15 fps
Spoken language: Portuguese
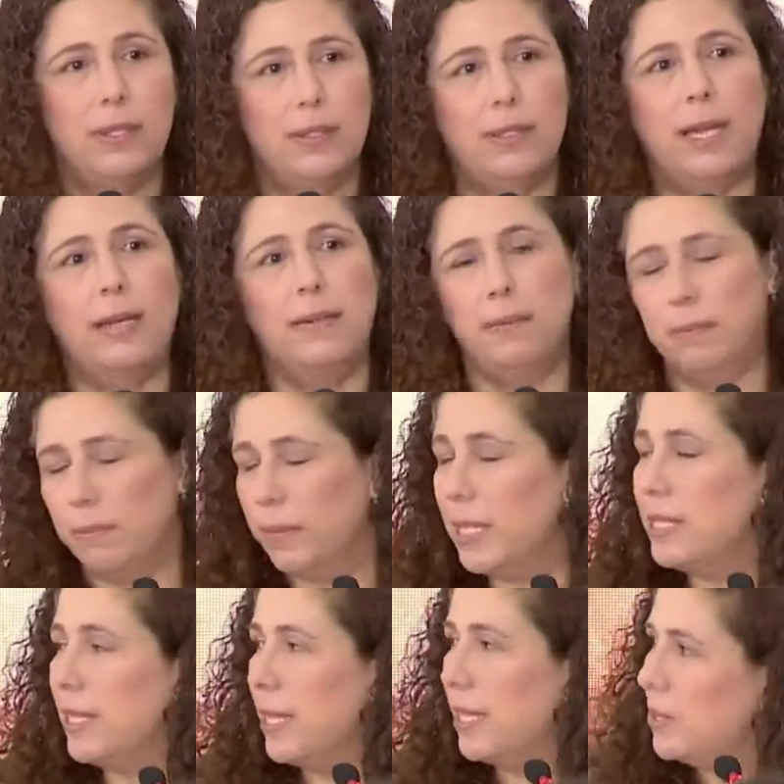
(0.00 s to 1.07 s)
Tá?
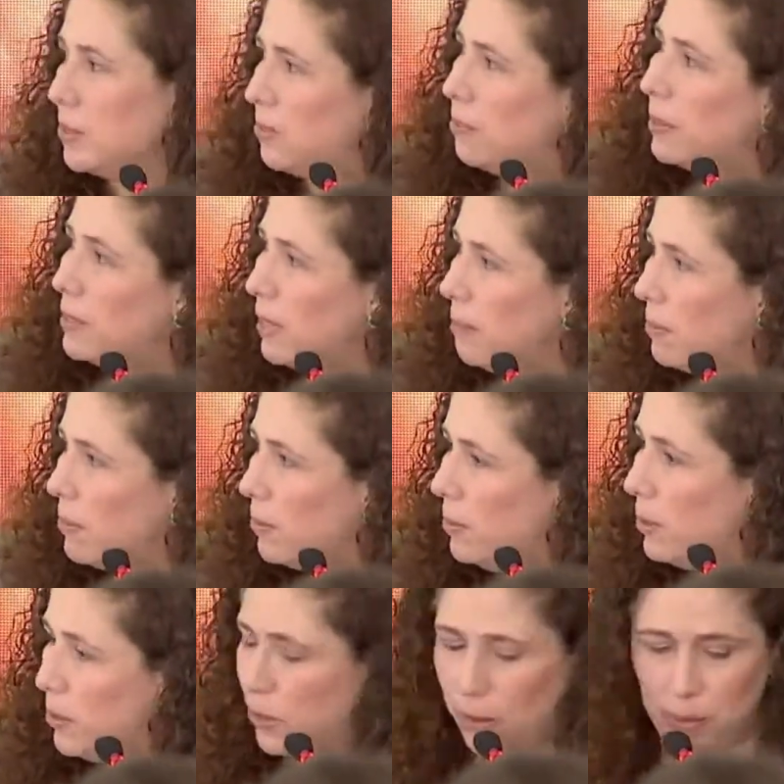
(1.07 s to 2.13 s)
Mas é isso, passar para o
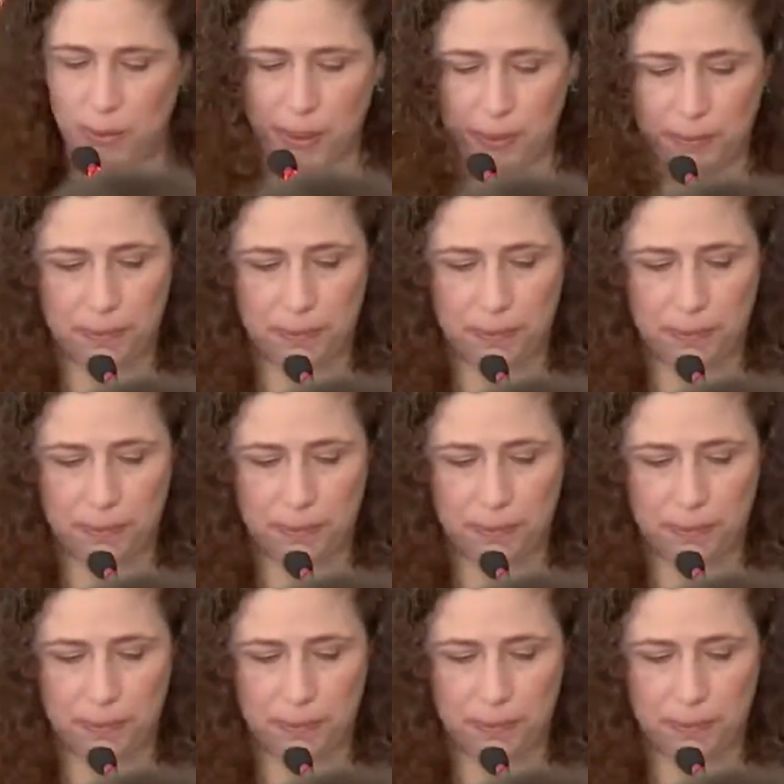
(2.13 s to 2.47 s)
ministro Rui.